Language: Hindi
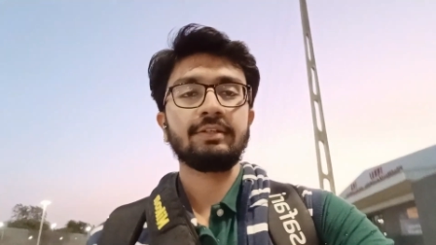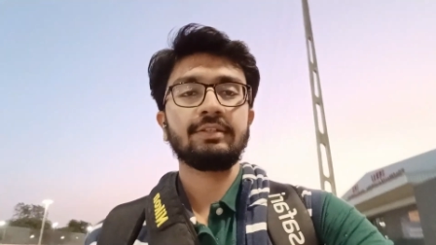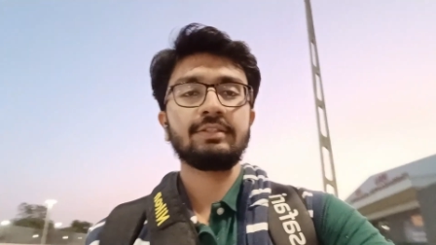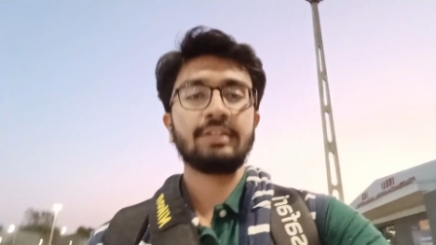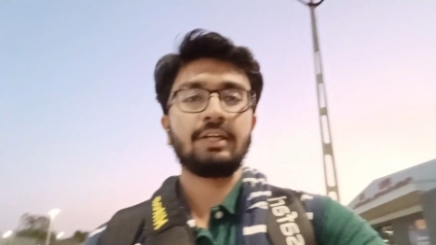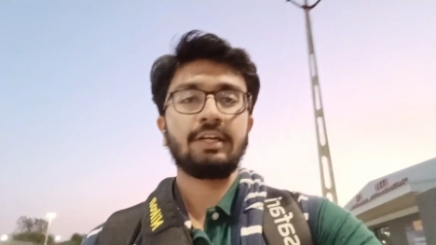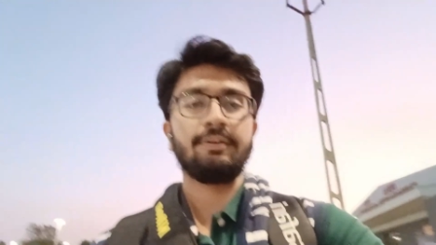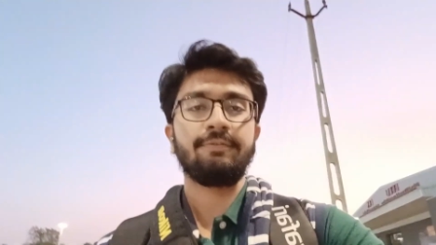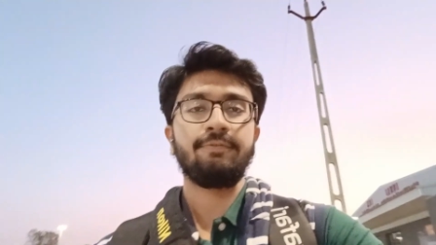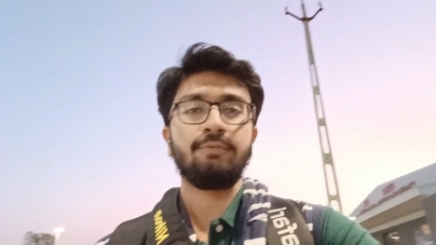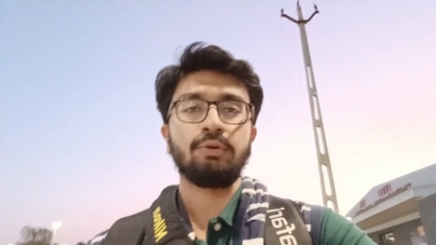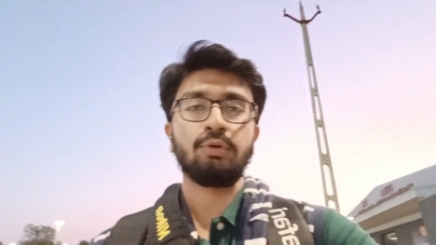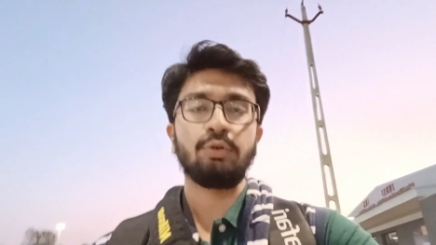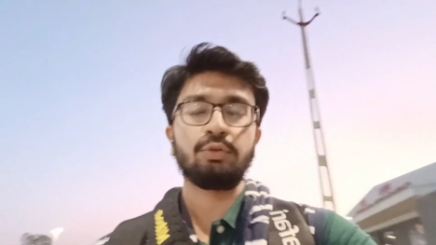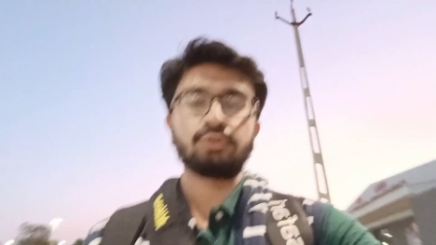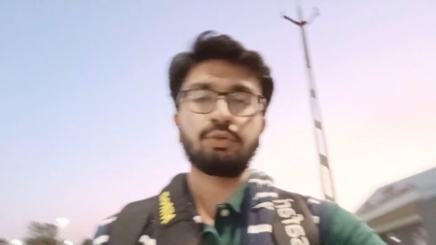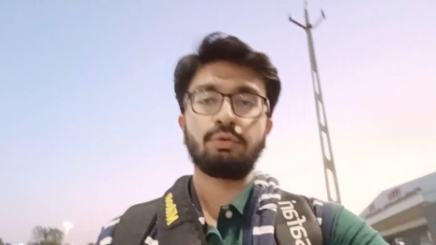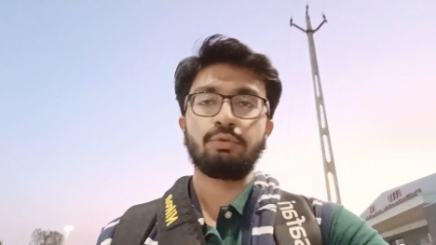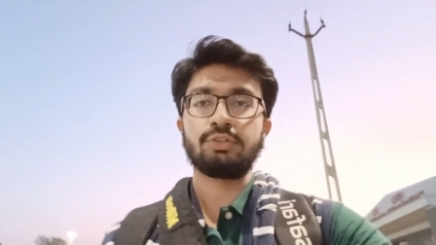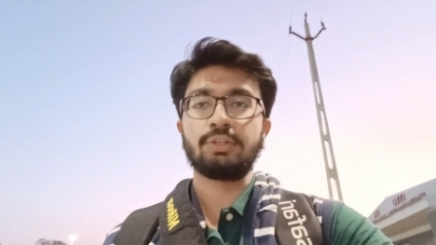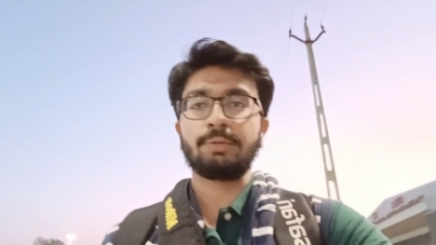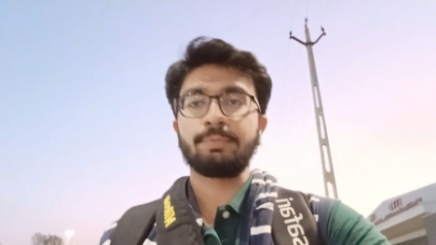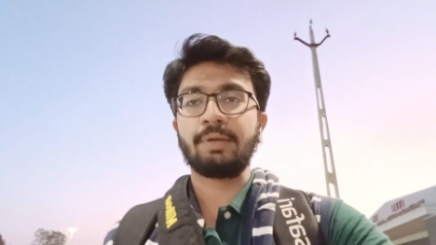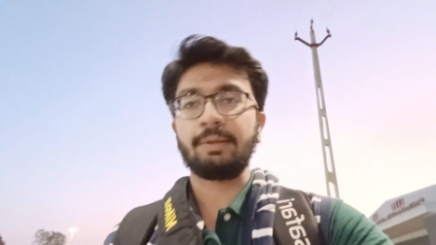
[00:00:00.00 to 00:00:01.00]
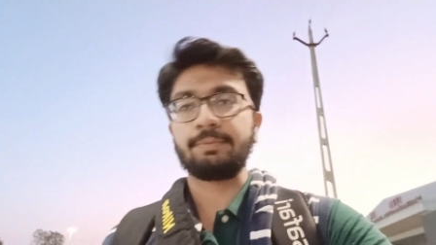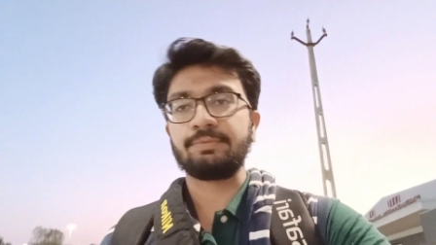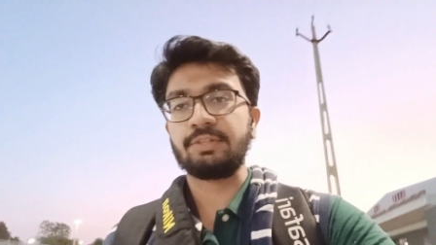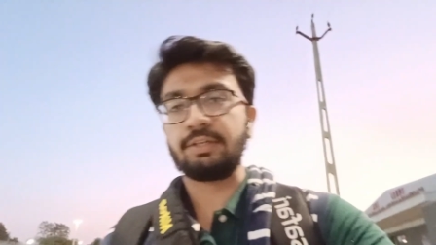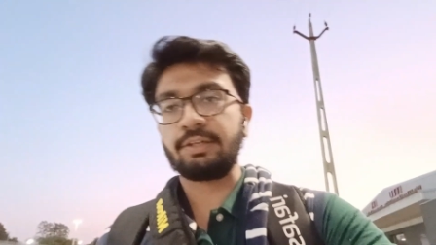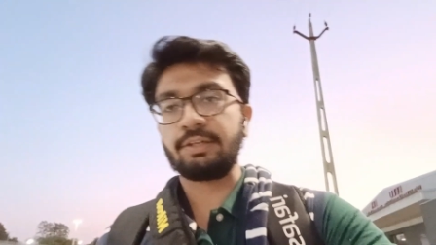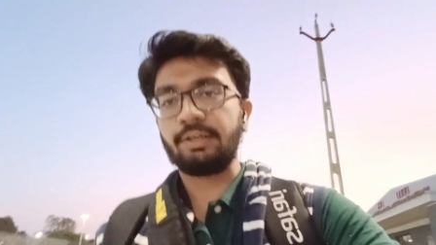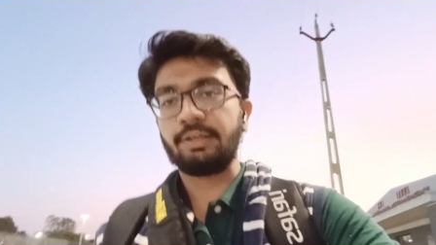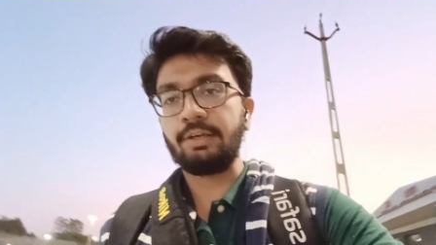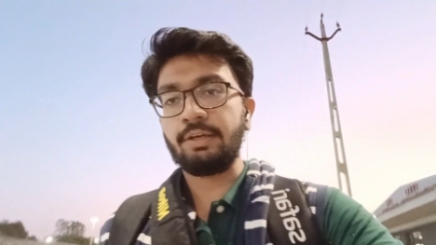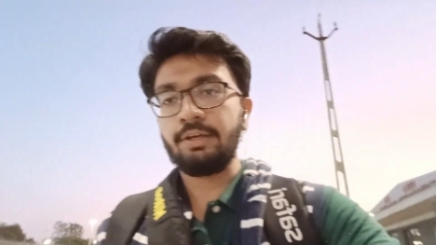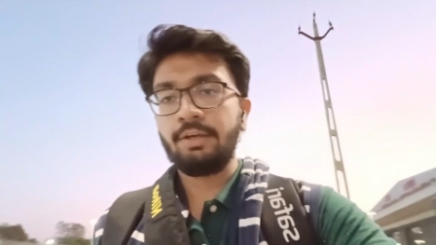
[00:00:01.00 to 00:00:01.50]
सारे फ़ोटोज़ और वो सब कैप्चर
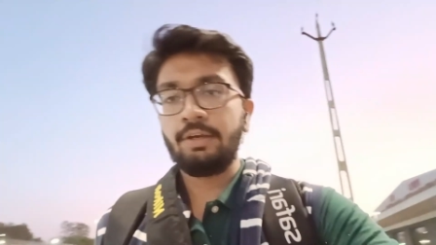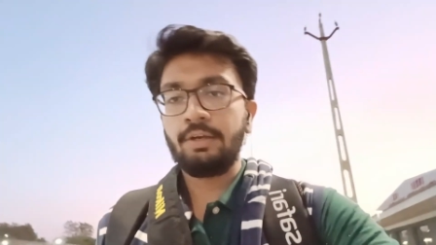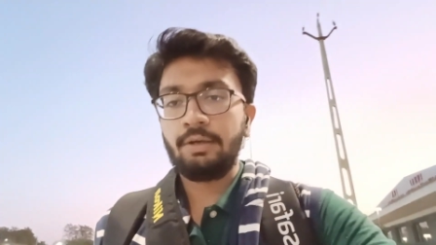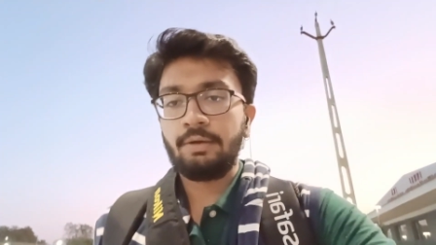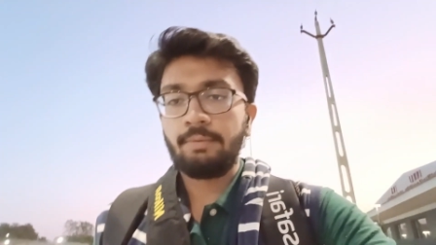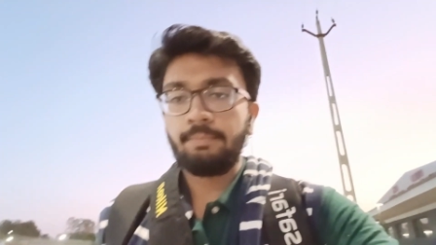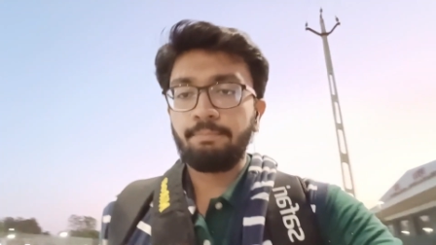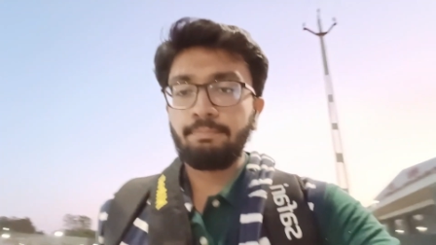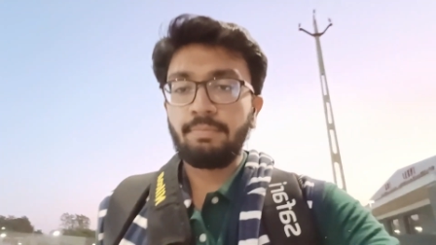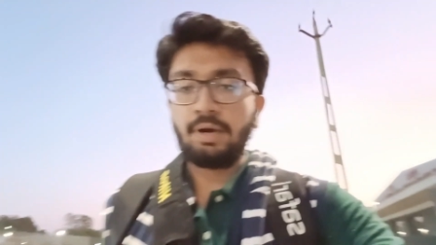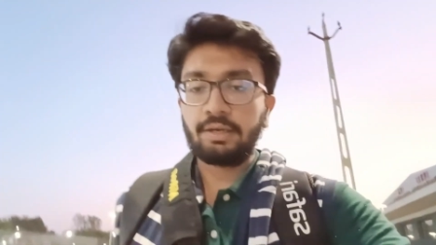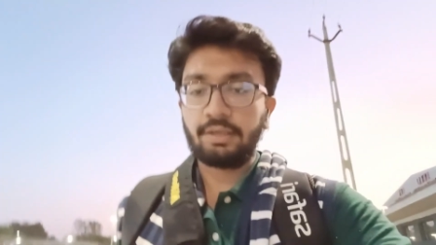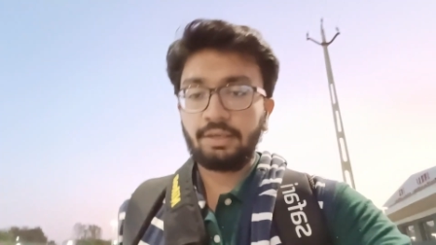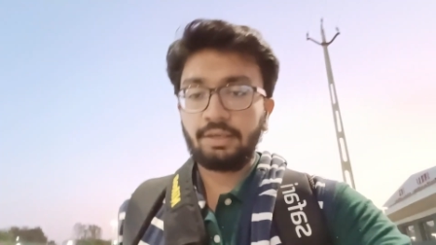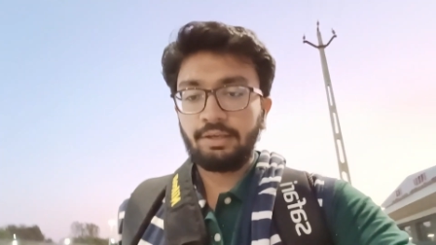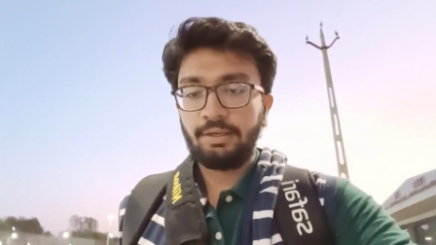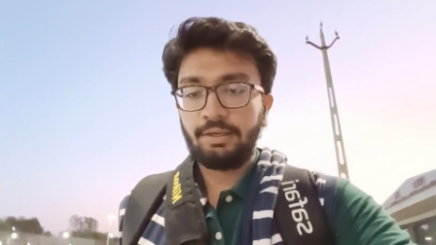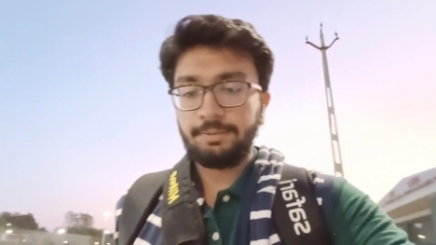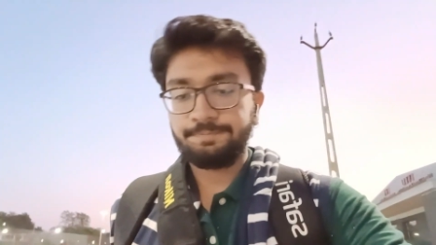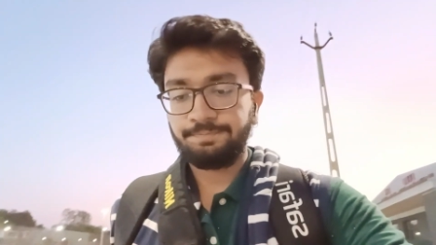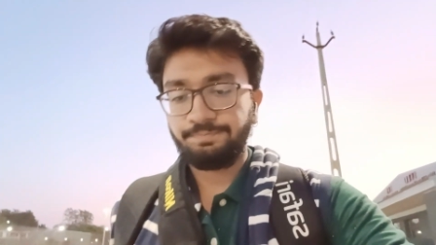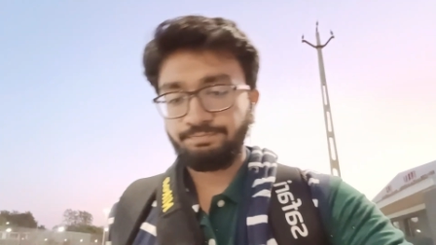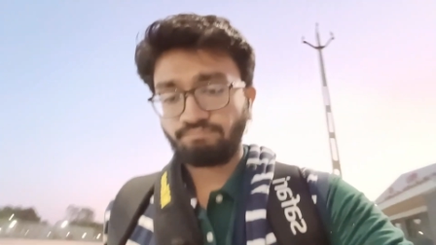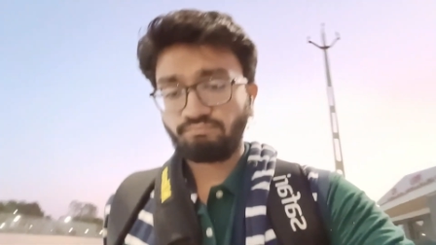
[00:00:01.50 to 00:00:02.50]
किए बाकी